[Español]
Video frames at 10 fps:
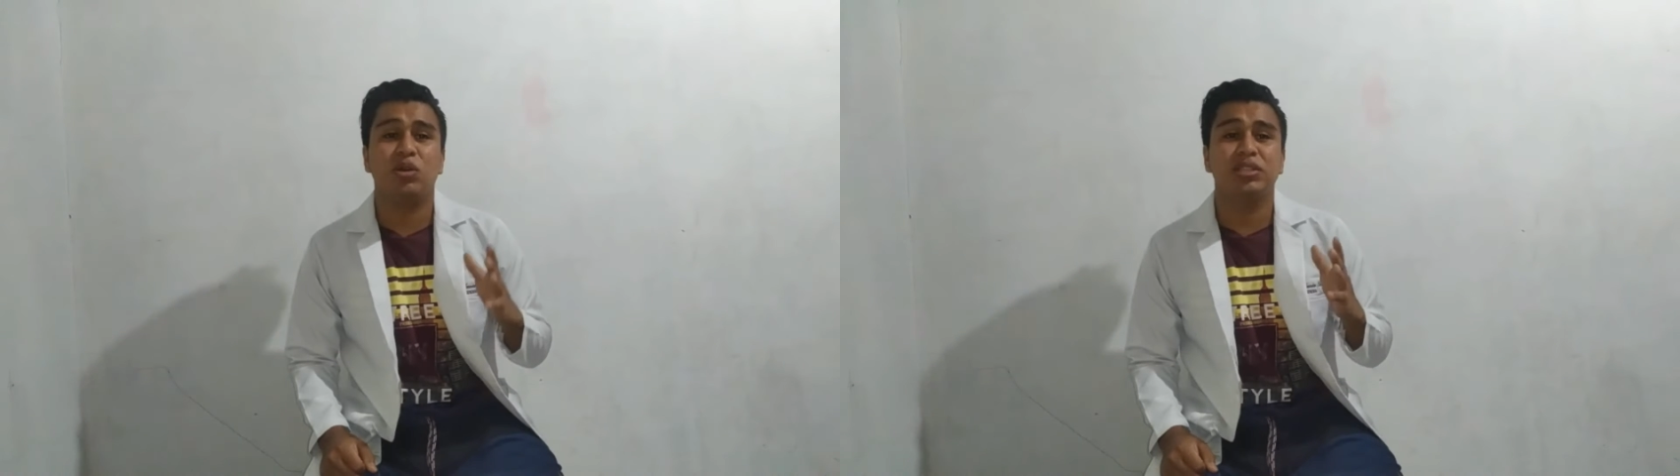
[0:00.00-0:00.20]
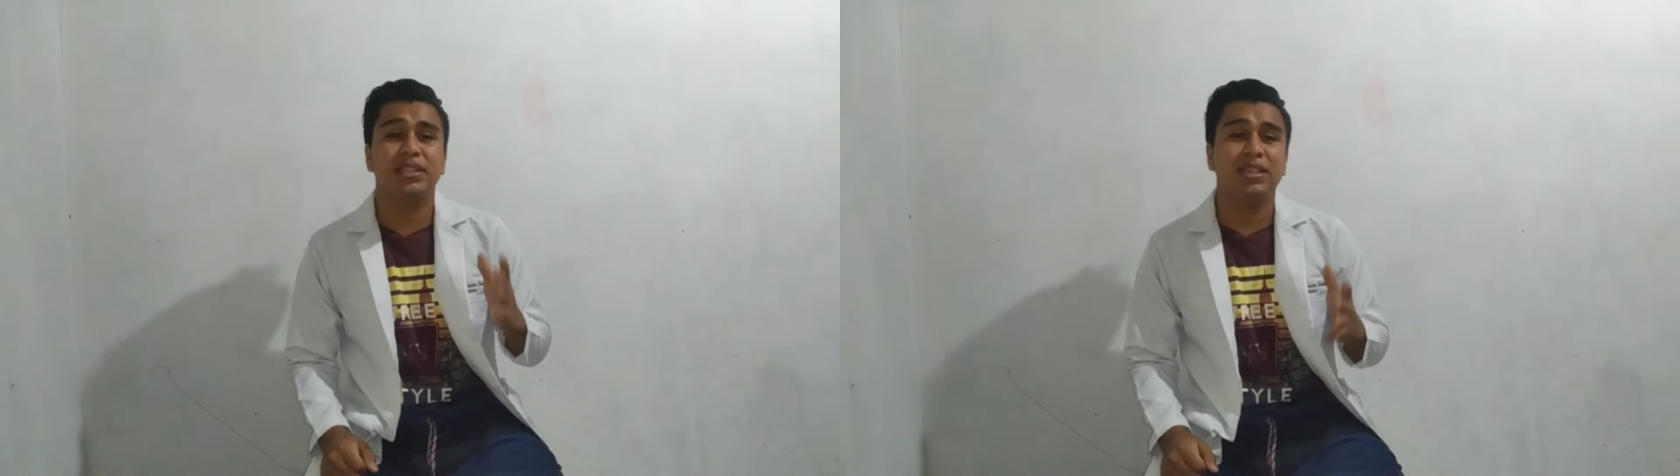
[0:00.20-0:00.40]
el
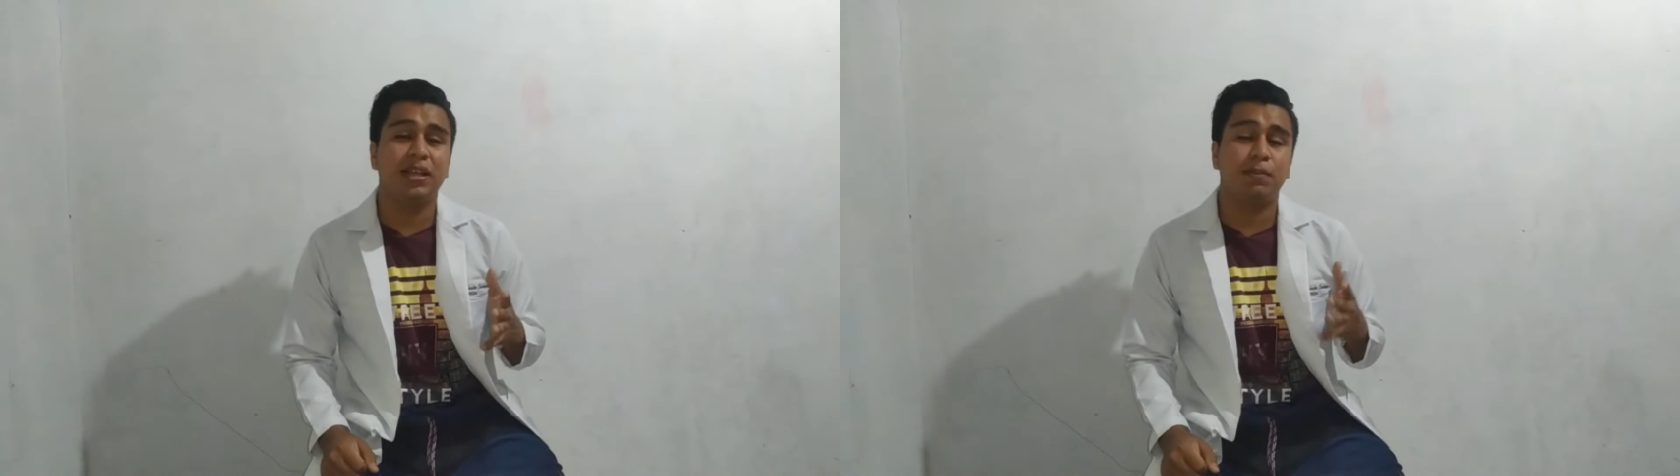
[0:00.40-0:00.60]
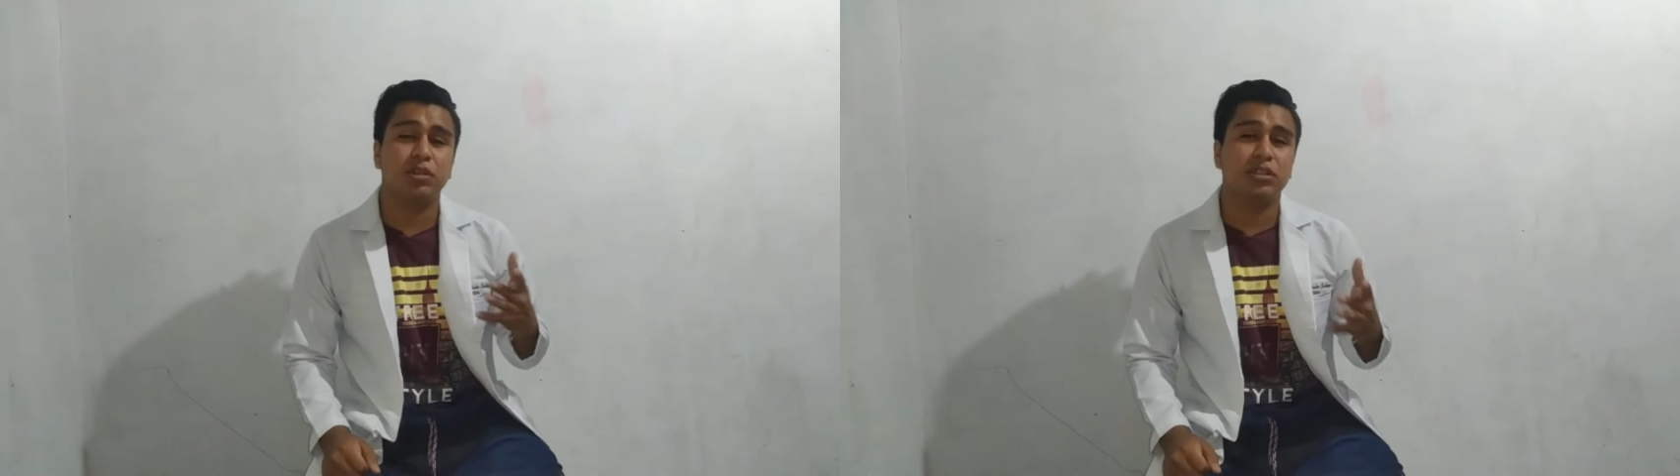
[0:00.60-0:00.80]

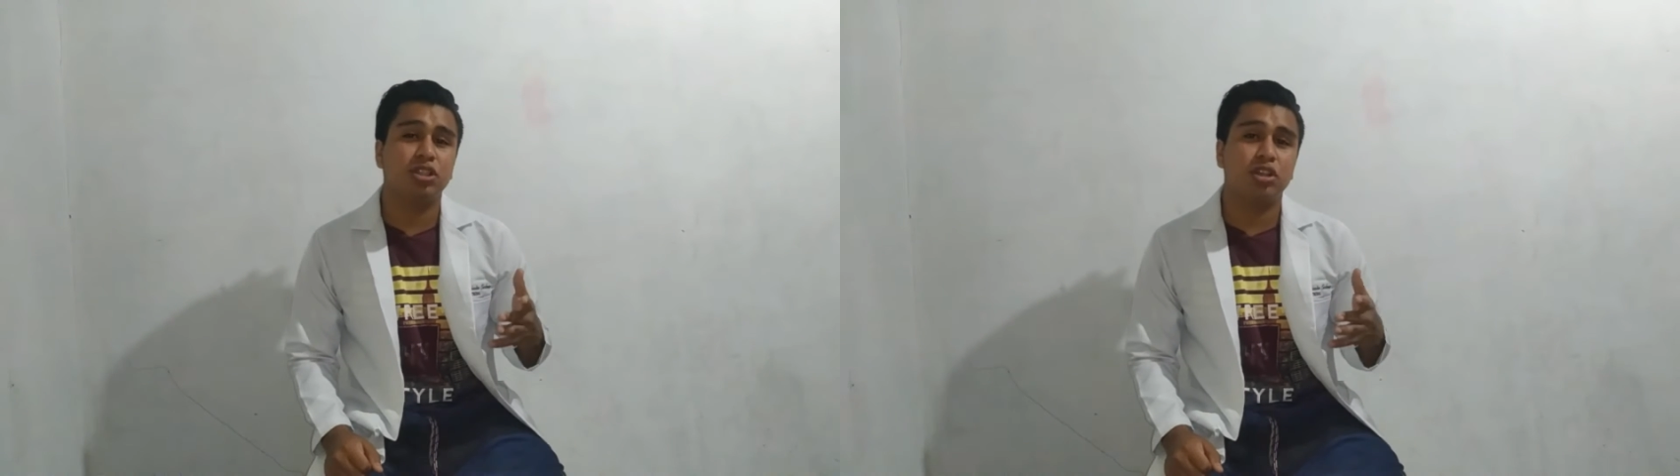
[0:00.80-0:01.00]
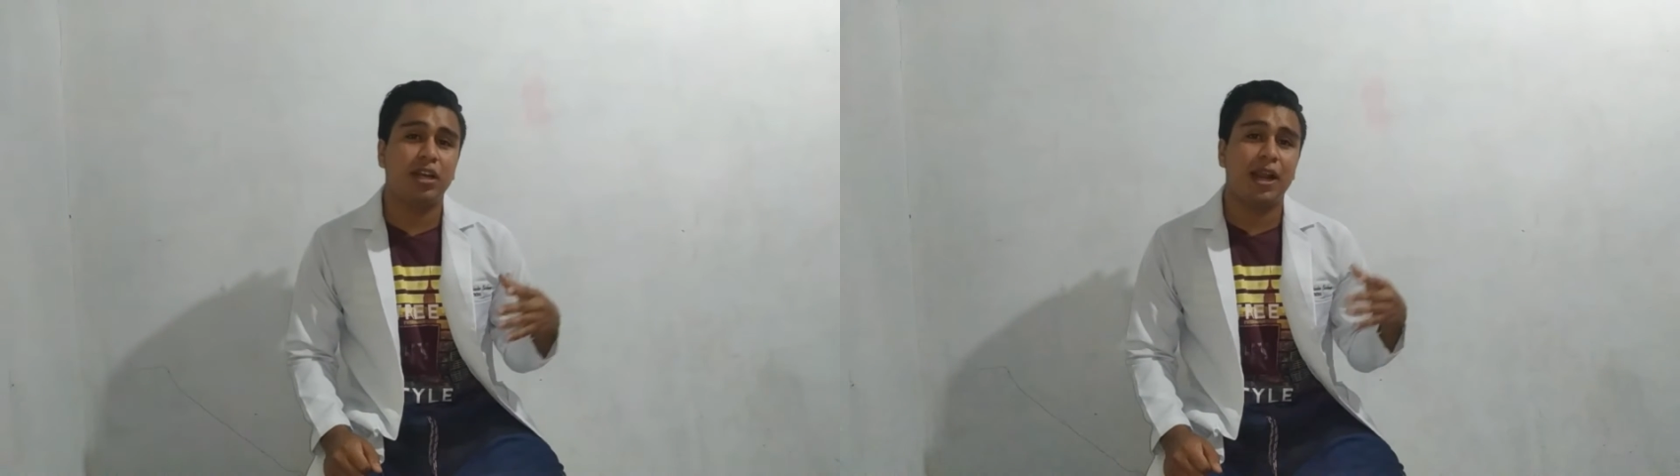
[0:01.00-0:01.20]

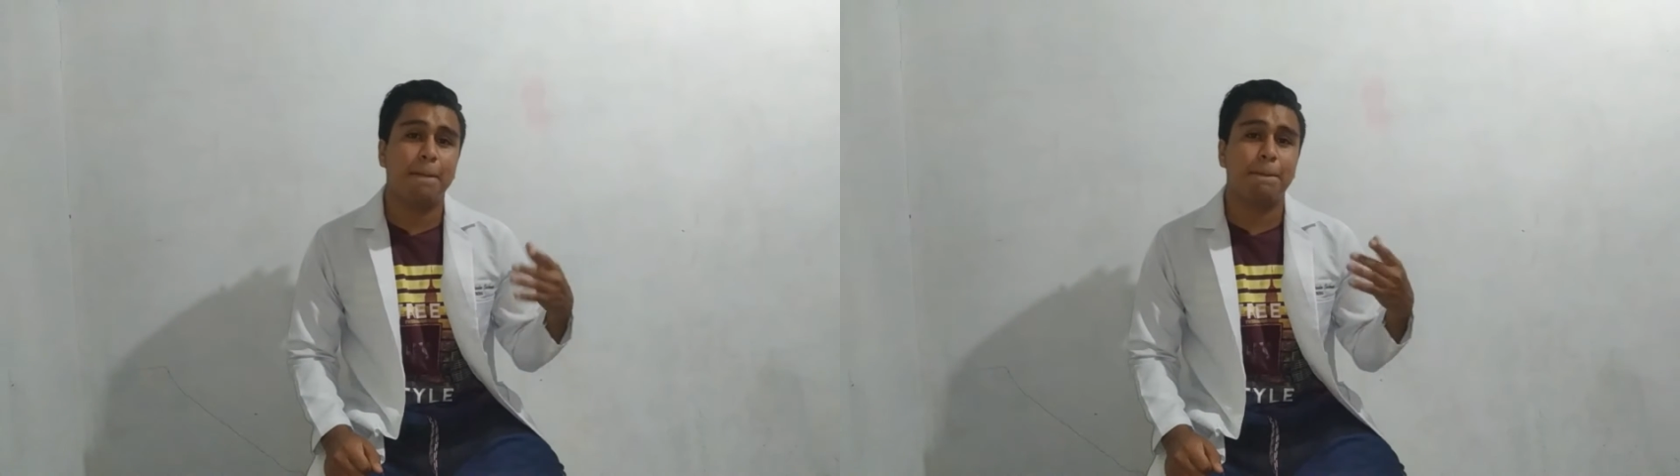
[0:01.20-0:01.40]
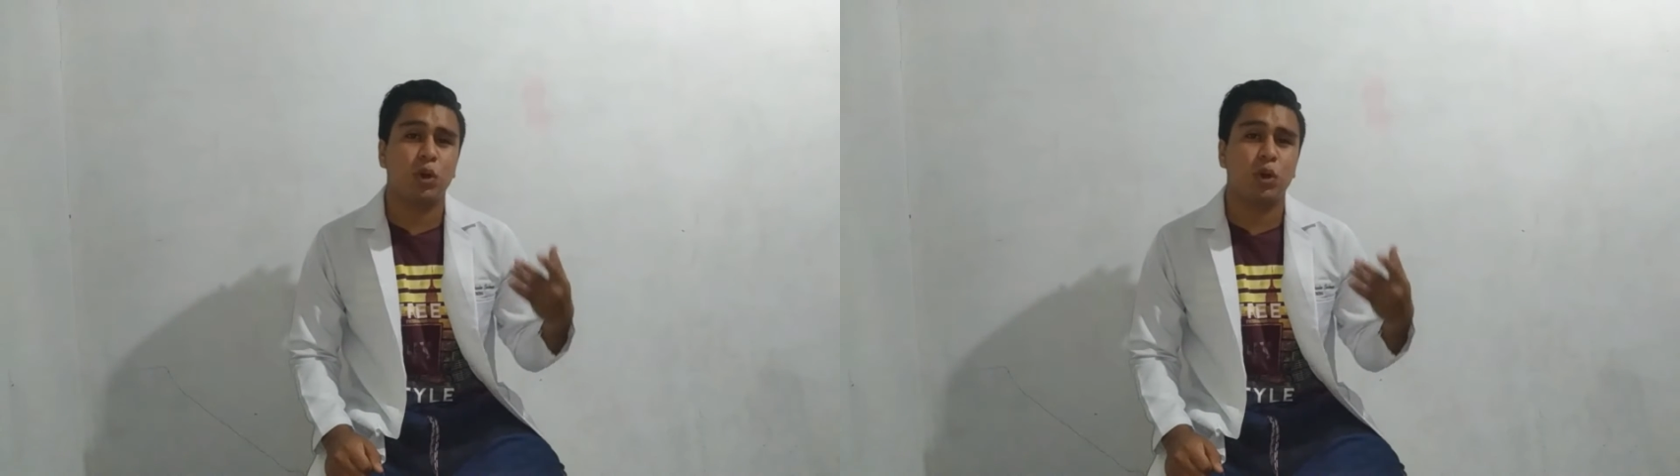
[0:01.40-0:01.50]
80% de las